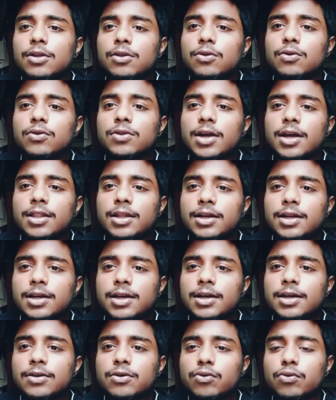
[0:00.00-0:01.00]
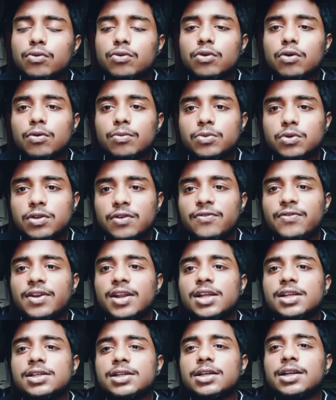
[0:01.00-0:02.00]
তো তাদেরকে কোনো রকম যদি
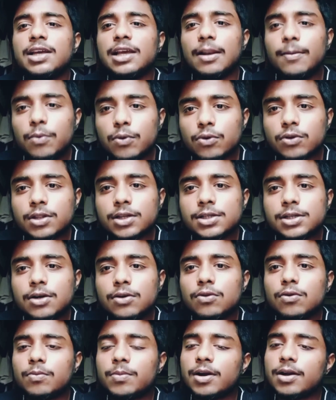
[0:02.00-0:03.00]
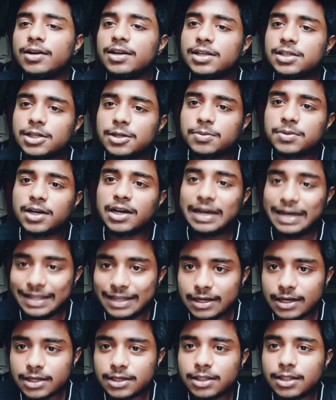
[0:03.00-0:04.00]
ফিনান্সিয়ালি হেল্প করতে চাও তোমরা ডিসক্রিপশনে
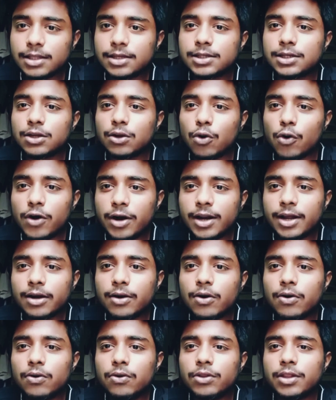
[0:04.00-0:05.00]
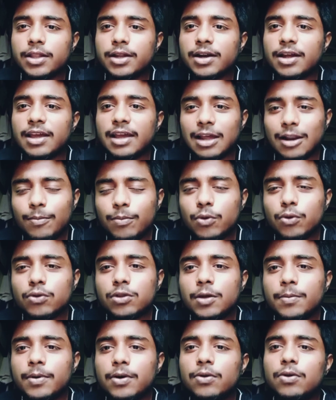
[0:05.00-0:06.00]
লিঙ্ক আছে তাদের সাথে কন্ট্যাক্ট করো তাদেরকে হেল্প
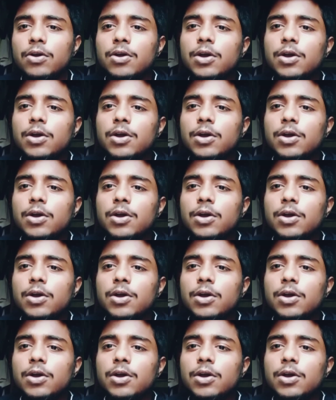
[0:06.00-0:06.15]
করতে পারো